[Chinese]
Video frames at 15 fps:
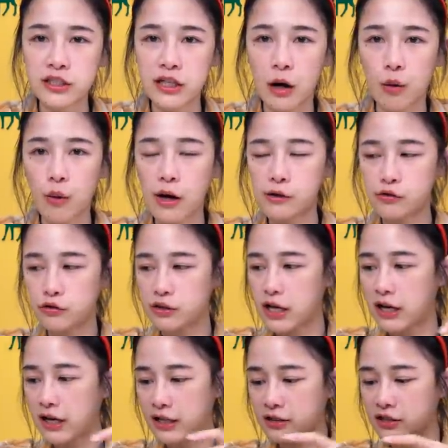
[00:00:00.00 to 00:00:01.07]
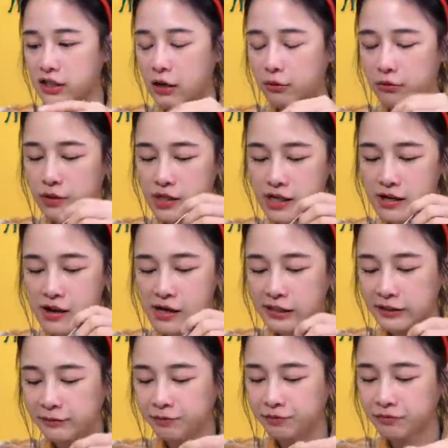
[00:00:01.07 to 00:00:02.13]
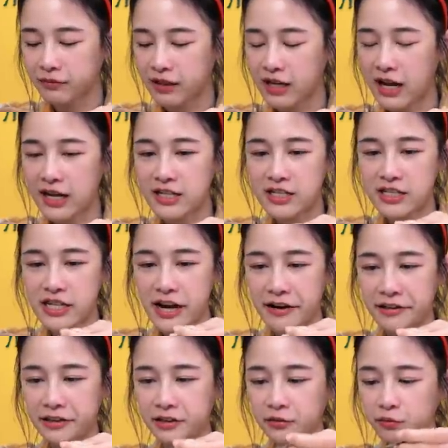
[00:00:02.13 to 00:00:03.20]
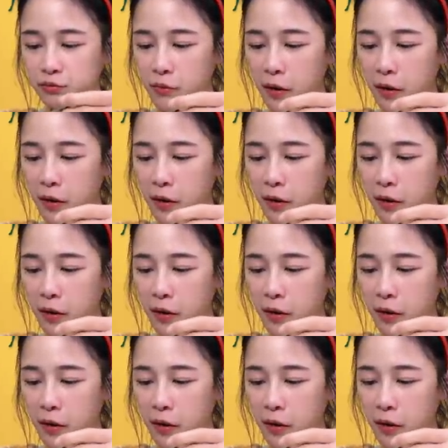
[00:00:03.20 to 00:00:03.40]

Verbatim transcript: 一小块就是要淋上我们的咖喱酱了。